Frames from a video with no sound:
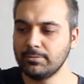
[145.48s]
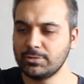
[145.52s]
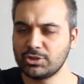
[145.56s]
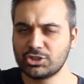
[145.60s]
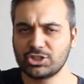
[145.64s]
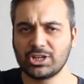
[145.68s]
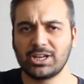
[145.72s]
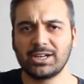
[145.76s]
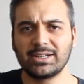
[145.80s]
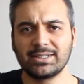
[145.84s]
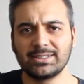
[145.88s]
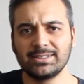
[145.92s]

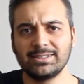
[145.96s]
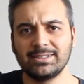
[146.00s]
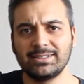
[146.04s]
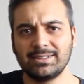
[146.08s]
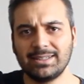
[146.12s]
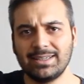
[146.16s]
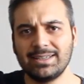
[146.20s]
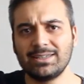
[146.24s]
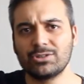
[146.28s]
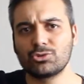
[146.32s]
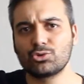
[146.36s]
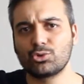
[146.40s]

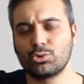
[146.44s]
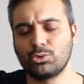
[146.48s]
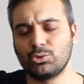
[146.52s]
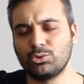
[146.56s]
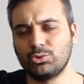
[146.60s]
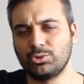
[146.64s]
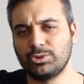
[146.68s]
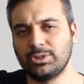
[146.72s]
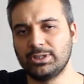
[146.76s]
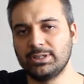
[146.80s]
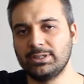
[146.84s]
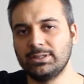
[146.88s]
Şarkının en
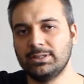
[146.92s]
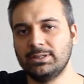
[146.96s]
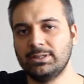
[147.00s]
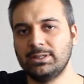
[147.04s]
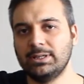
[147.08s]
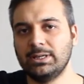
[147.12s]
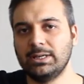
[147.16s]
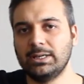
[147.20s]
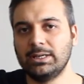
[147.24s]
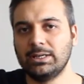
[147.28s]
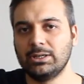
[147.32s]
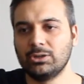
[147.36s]
sonunda
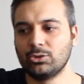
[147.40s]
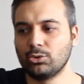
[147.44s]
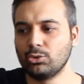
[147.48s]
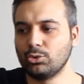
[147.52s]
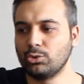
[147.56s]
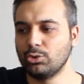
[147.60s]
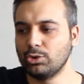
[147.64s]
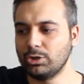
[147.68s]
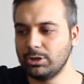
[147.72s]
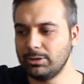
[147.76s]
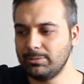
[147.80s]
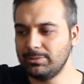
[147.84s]

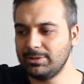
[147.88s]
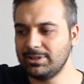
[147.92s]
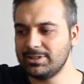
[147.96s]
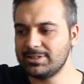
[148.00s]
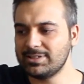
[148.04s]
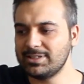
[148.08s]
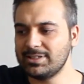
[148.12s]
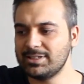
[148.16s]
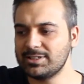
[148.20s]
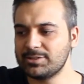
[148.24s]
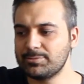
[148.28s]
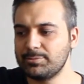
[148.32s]

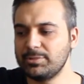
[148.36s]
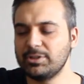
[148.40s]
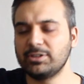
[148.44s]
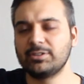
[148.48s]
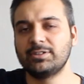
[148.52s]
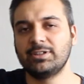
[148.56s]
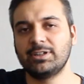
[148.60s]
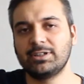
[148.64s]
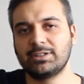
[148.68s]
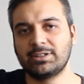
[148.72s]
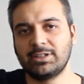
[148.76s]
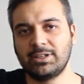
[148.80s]
görebileceğiniz
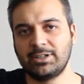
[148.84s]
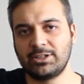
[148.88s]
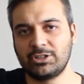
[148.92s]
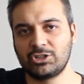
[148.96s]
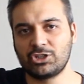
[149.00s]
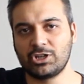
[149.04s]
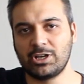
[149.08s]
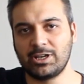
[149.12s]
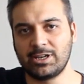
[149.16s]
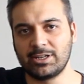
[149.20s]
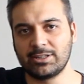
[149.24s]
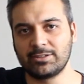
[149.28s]
bir tekrar
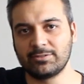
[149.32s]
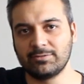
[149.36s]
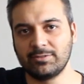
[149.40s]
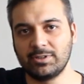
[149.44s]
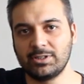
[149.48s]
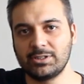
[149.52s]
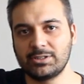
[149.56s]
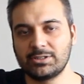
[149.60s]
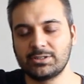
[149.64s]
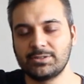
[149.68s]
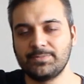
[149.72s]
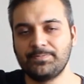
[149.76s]
işareti
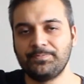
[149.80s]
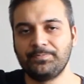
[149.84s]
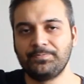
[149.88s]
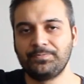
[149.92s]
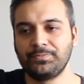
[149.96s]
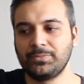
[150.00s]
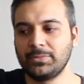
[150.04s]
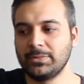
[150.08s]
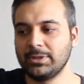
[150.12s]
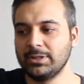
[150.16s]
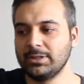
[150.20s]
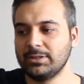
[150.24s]
var.
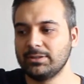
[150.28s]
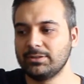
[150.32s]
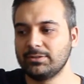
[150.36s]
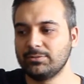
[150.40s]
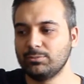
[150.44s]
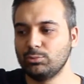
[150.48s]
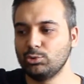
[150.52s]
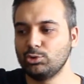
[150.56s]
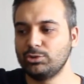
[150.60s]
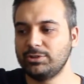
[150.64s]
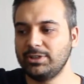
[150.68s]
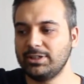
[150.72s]

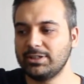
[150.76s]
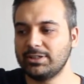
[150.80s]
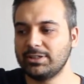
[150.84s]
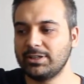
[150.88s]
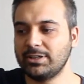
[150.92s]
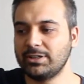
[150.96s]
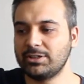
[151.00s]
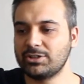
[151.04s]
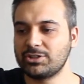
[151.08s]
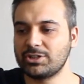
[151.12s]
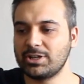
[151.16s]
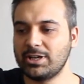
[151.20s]
Bu
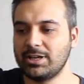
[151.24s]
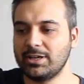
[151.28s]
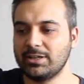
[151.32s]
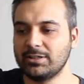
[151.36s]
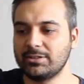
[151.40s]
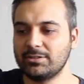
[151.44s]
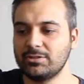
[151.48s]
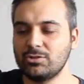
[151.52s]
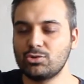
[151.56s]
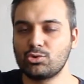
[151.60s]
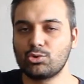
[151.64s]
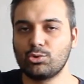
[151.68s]
tekrar
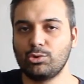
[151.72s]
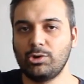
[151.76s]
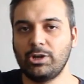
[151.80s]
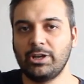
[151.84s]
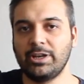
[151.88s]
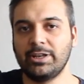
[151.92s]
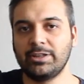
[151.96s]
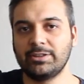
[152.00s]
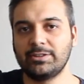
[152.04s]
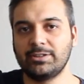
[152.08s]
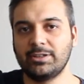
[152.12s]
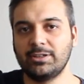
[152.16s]
işareti soru
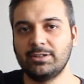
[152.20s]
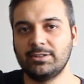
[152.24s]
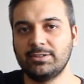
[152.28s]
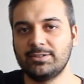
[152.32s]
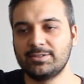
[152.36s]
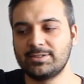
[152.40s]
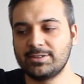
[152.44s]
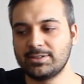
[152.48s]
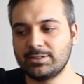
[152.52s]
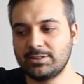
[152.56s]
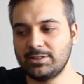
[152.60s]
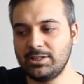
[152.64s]
anahtar
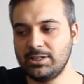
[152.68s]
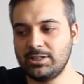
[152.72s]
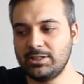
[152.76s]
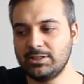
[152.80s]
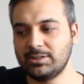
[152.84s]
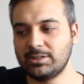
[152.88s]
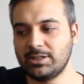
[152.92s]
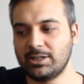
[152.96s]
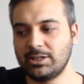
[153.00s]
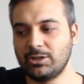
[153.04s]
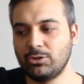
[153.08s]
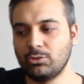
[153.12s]
dizekte
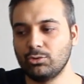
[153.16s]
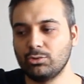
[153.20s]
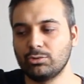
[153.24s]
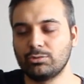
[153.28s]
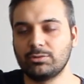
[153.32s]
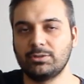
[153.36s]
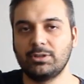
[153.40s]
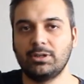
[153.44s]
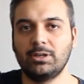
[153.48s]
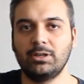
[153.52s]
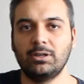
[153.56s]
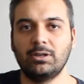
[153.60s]
iki tane
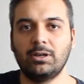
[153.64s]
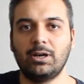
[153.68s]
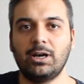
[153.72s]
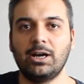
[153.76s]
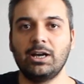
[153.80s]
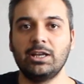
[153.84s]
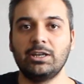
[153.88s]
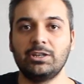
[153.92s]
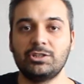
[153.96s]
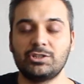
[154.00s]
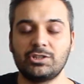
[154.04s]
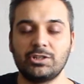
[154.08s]
nokta.
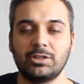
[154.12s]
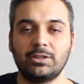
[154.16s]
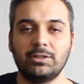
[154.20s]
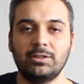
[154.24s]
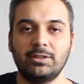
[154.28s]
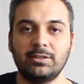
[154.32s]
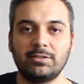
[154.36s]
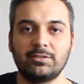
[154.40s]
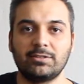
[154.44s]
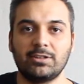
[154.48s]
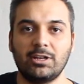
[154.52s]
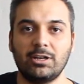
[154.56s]
Aynı
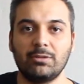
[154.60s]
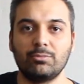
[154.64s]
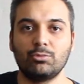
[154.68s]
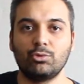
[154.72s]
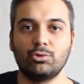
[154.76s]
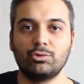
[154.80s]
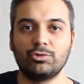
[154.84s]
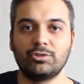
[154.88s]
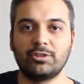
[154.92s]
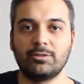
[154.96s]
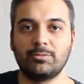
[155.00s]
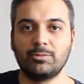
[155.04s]
şekilde tab
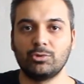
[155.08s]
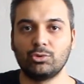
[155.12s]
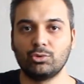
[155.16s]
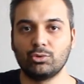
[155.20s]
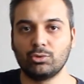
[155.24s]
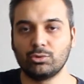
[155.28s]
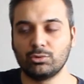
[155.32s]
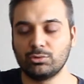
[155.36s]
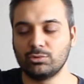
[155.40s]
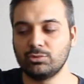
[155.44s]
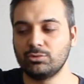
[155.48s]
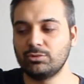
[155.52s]
yönteminin
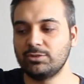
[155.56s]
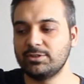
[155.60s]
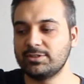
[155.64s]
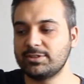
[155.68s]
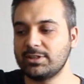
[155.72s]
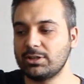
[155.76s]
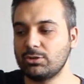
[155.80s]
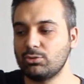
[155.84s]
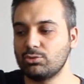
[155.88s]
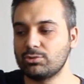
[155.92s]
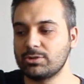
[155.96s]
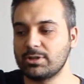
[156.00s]
olduğu
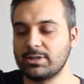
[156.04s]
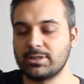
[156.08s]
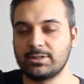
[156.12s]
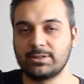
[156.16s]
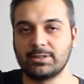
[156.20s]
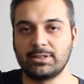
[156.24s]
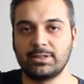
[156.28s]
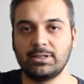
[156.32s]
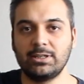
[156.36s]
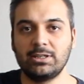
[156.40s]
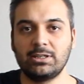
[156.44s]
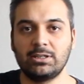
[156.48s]
dizek
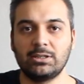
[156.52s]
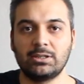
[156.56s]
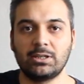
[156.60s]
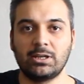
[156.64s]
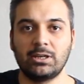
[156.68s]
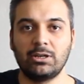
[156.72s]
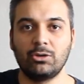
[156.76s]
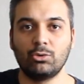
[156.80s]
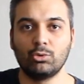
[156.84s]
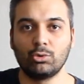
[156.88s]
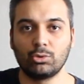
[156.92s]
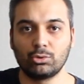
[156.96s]
üzerinde de iki
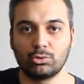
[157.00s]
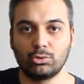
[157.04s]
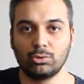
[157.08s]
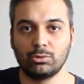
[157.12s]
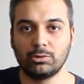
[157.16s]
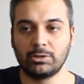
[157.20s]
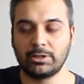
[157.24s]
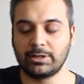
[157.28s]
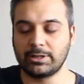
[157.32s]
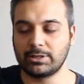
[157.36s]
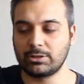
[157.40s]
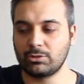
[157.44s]
tane nokta
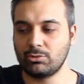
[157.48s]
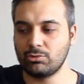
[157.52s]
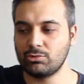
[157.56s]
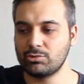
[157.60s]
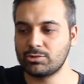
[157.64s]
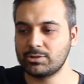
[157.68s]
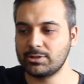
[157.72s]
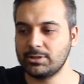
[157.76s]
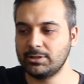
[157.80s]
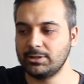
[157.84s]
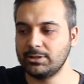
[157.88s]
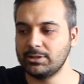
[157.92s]
olarak
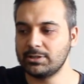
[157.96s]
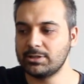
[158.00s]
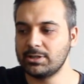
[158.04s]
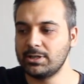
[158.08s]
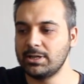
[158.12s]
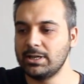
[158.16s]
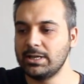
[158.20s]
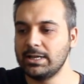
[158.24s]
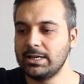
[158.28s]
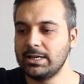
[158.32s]
gösterilir.